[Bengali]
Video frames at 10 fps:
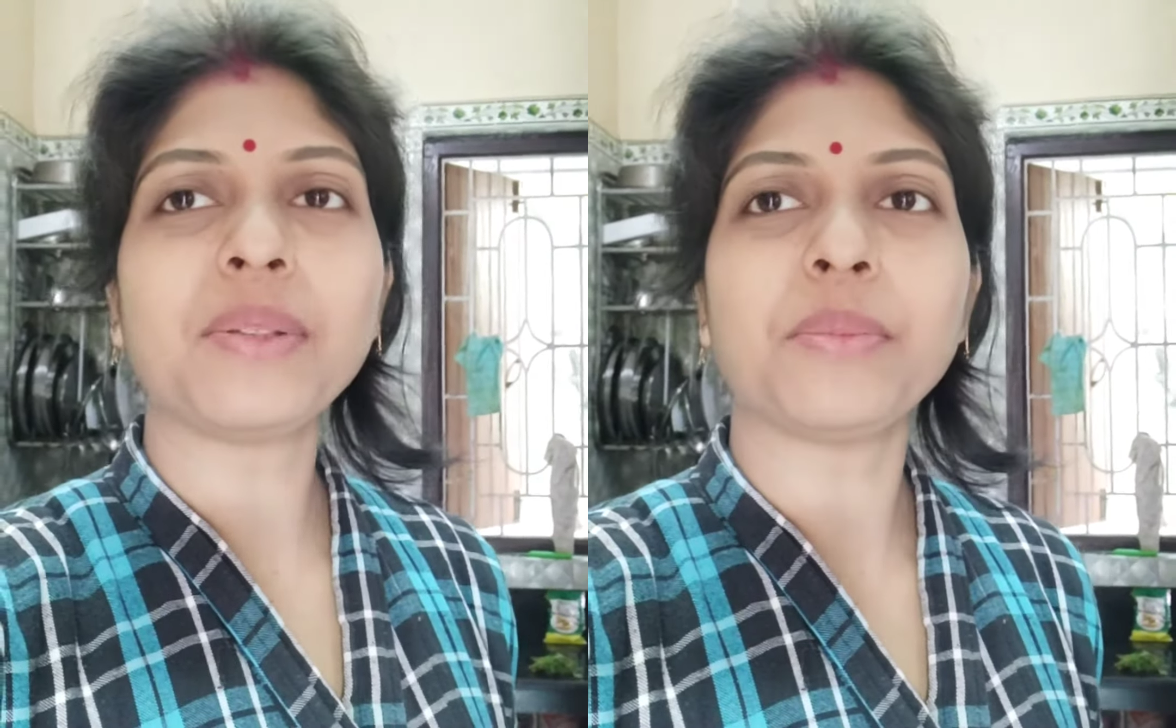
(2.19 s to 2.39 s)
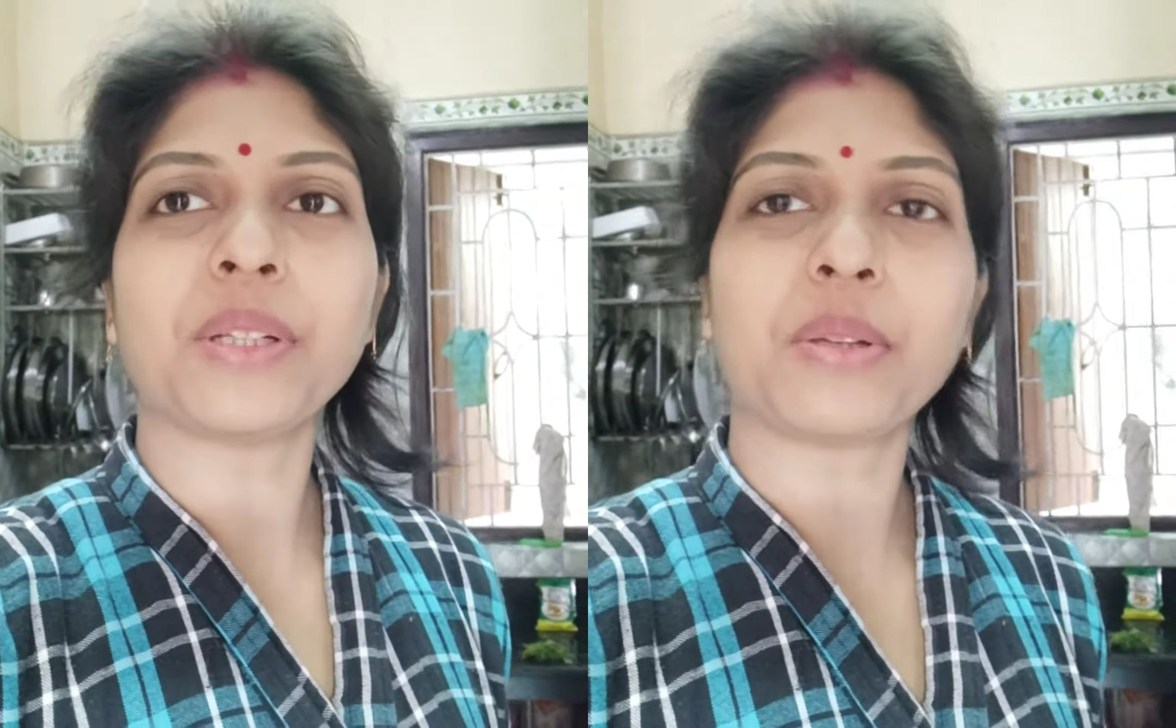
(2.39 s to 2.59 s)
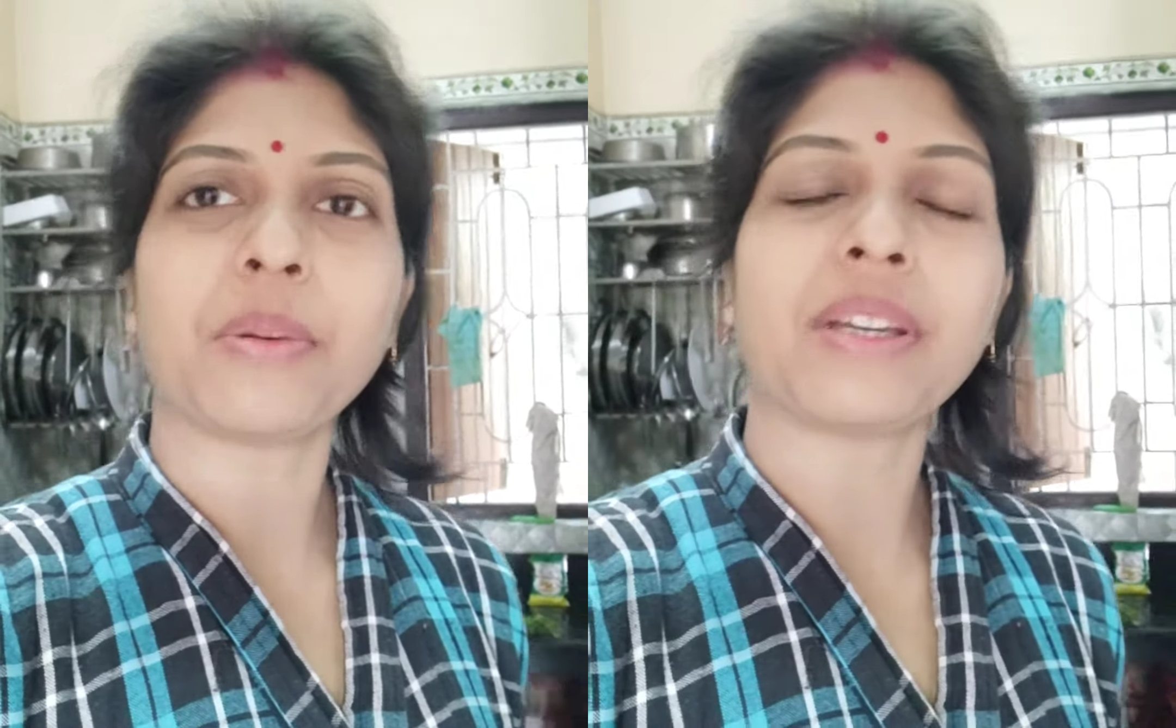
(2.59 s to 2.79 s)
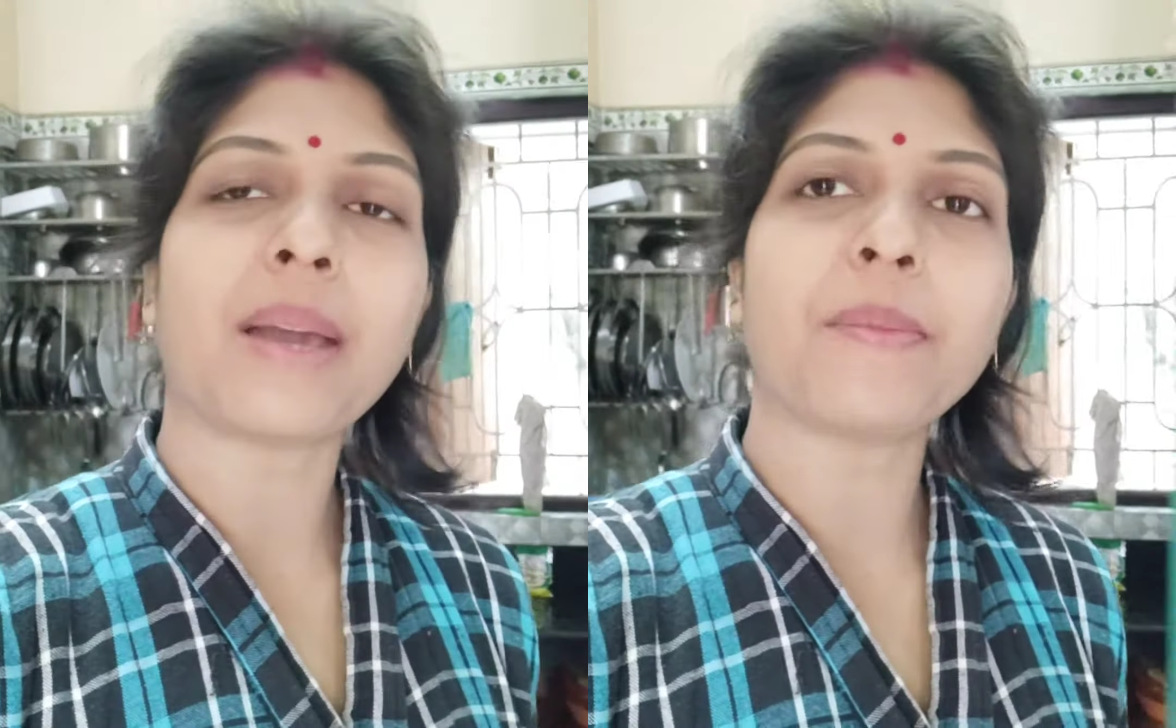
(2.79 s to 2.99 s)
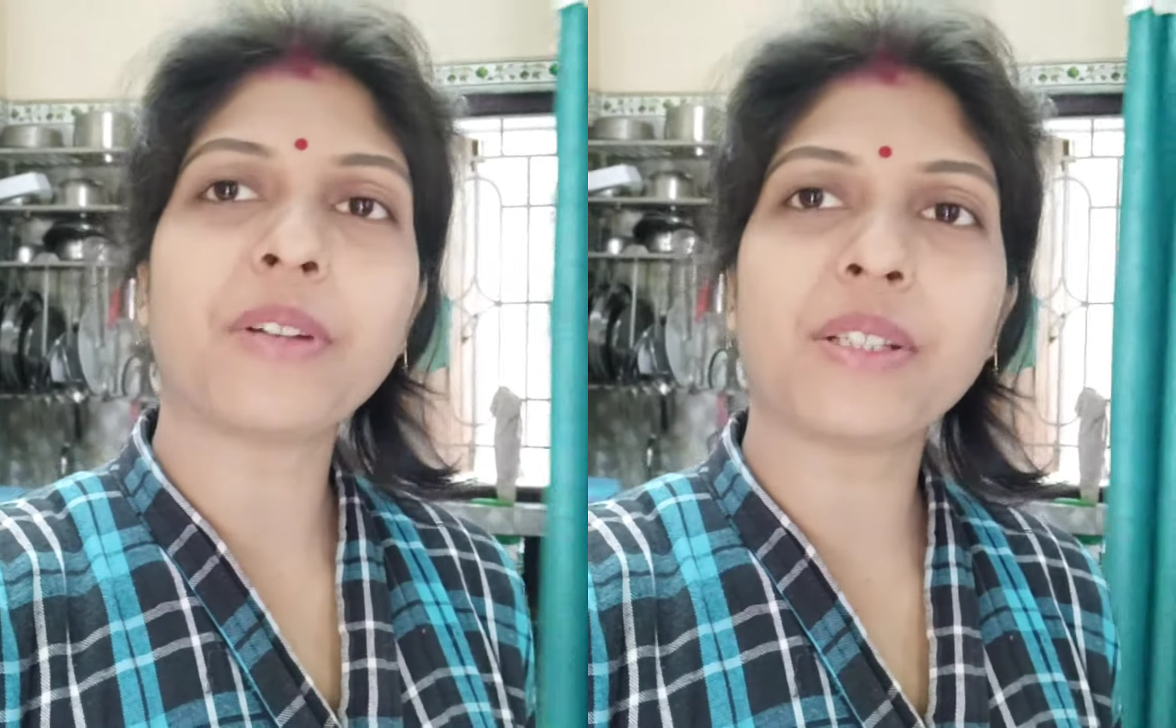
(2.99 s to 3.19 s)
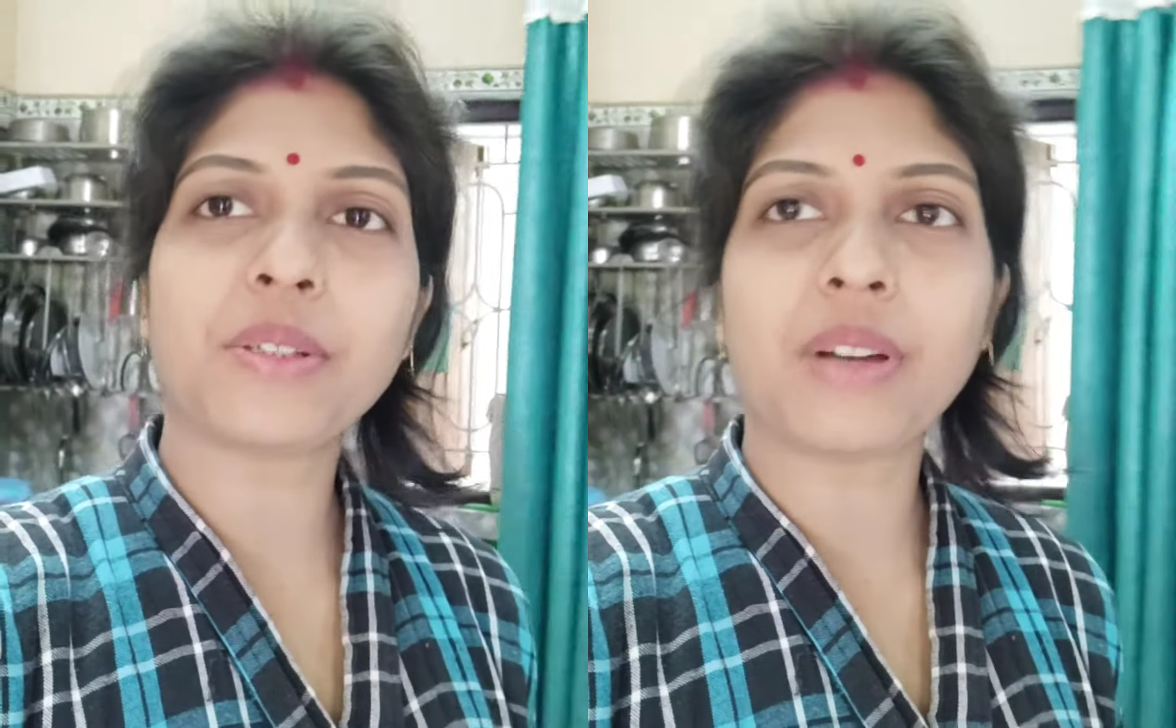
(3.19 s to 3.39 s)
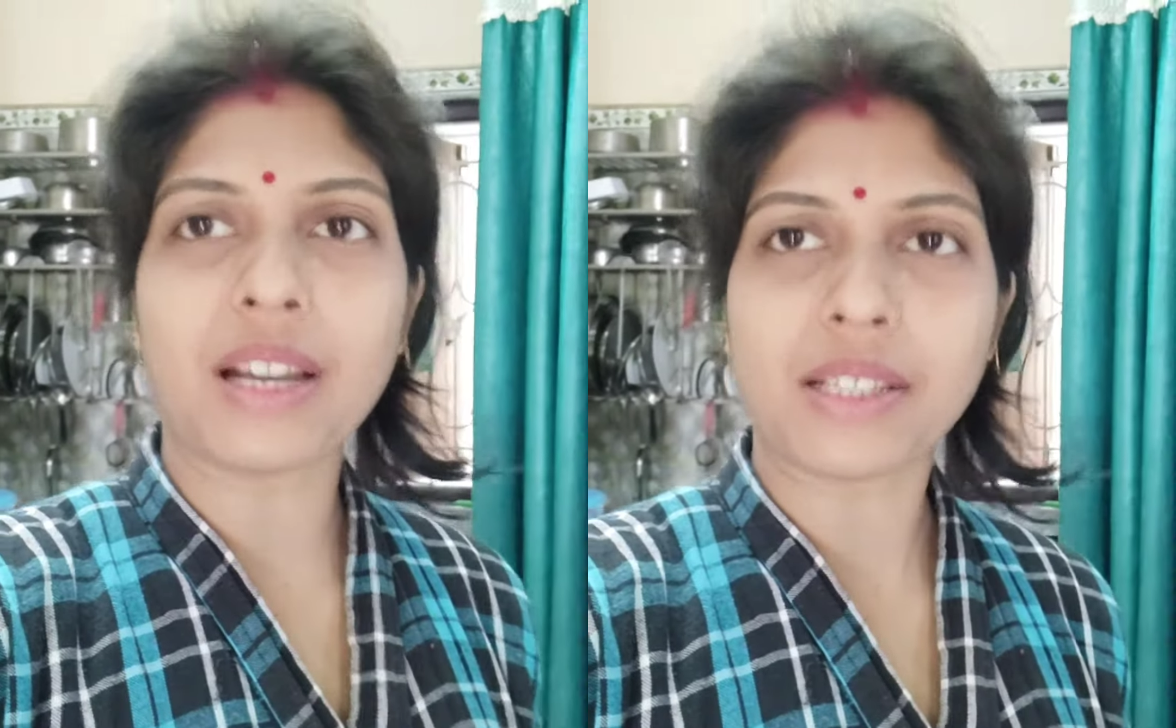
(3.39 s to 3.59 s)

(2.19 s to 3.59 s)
তোমরা সবাই কেমন আছো